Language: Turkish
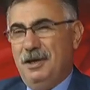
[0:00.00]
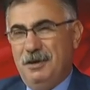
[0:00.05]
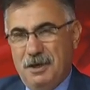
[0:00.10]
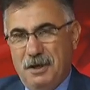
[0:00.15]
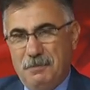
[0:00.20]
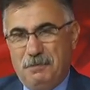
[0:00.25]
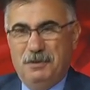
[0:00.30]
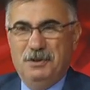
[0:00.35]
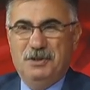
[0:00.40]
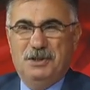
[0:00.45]

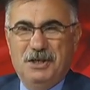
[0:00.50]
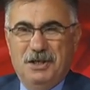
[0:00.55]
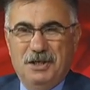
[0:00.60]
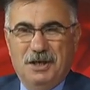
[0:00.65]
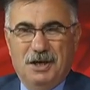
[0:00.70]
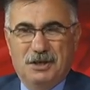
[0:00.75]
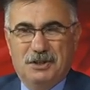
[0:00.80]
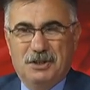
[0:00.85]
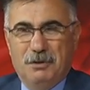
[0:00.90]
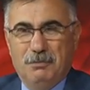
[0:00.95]
hepinize
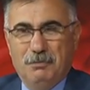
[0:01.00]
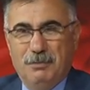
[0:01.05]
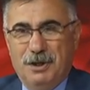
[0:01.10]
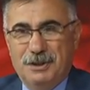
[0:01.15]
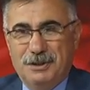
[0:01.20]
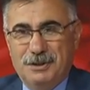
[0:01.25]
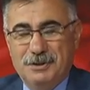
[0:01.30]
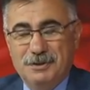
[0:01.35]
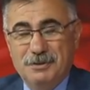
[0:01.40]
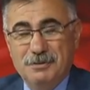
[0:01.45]
iyi
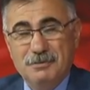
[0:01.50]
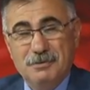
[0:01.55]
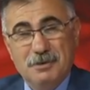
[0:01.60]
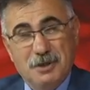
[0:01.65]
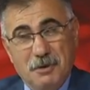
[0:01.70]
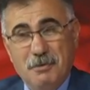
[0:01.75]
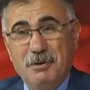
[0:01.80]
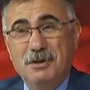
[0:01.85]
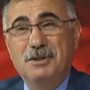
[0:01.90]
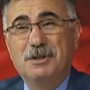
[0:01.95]
akşamlar.
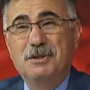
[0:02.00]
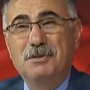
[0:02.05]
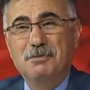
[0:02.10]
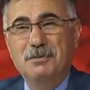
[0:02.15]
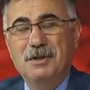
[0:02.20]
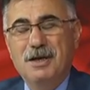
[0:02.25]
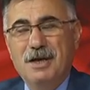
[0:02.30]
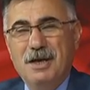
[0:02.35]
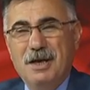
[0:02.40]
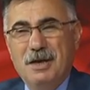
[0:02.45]
Evet,
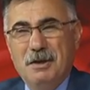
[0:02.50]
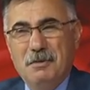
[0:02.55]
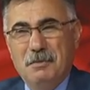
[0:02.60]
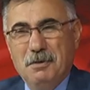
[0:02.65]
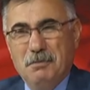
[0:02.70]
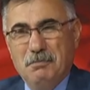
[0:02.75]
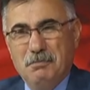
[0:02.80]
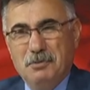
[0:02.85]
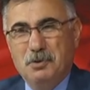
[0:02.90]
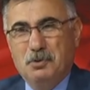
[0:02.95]

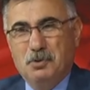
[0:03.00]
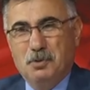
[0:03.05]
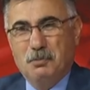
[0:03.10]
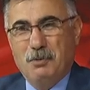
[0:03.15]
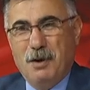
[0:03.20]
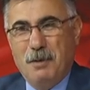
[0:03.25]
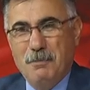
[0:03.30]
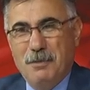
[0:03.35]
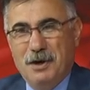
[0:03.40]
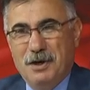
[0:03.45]
bir
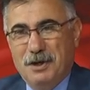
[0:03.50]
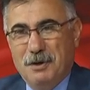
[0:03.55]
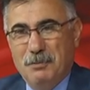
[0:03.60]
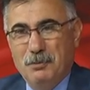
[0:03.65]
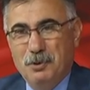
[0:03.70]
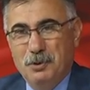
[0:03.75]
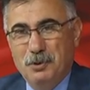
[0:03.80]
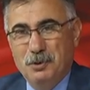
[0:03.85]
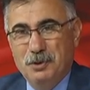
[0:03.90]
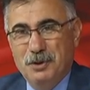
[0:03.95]
Kurban
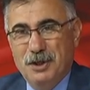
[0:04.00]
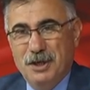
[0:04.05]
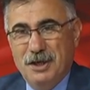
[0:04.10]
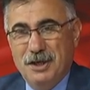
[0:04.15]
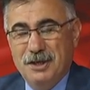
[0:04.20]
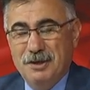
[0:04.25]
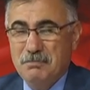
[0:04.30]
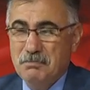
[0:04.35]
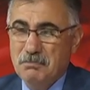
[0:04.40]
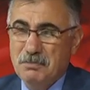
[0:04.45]
Bayramı
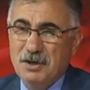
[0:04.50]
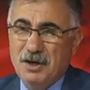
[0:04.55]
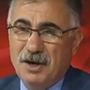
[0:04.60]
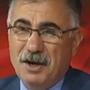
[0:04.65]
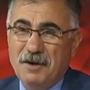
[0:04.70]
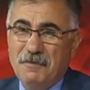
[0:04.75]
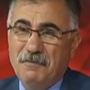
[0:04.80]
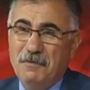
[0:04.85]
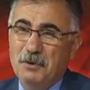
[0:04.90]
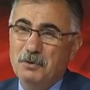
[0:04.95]
önünde, bir
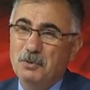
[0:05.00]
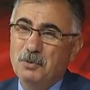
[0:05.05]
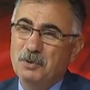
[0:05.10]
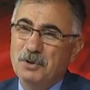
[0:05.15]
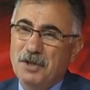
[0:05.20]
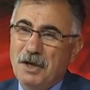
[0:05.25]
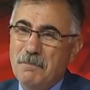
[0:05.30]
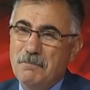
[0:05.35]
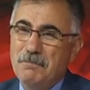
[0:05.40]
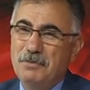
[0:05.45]
Arife
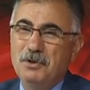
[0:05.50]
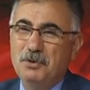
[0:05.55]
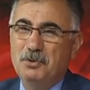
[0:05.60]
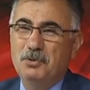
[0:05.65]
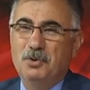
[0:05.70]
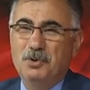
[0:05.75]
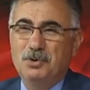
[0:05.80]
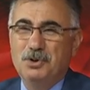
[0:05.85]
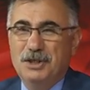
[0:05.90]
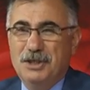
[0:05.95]
gününden bir
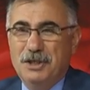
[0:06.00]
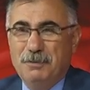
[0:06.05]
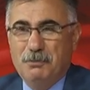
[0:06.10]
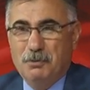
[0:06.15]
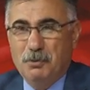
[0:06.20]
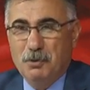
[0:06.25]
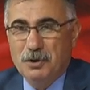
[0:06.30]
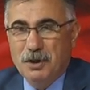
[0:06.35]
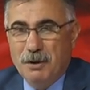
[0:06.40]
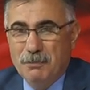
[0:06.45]
gün önceki
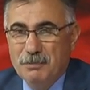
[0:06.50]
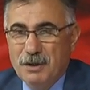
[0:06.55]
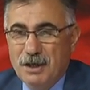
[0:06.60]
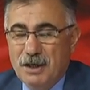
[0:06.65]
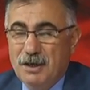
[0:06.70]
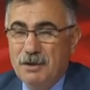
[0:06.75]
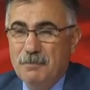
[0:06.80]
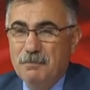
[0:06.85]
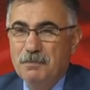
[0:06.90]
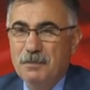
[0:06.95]

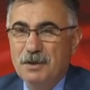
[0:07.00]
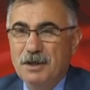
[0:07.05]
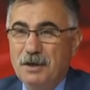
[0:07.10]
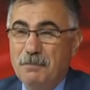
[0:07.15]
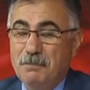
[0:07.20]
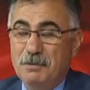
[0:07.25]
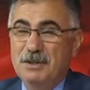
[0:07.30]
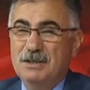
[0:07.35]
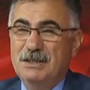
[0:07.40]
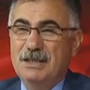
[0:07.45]
programda
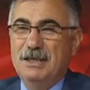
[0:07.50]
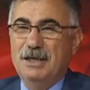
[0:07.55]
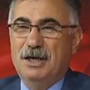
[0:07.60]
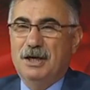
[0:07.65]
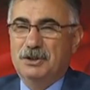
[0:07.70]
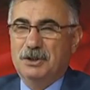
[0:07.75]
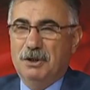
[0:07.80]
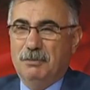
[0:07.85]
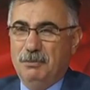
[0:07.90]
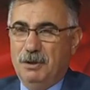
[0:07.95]
hepinize iyi
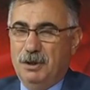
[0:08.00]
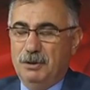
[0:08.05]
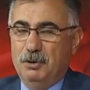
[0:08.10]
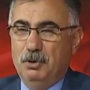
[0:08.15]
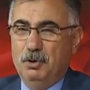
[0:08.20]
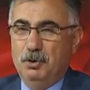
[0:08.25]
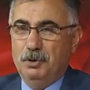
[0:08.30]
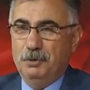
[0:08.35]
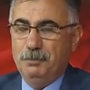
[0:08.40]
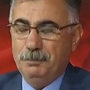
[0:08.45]
akşamlar
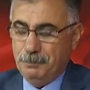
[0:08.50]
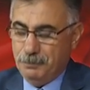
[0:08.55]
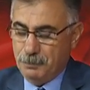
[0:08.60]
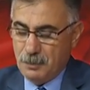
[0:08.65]
diliyorum.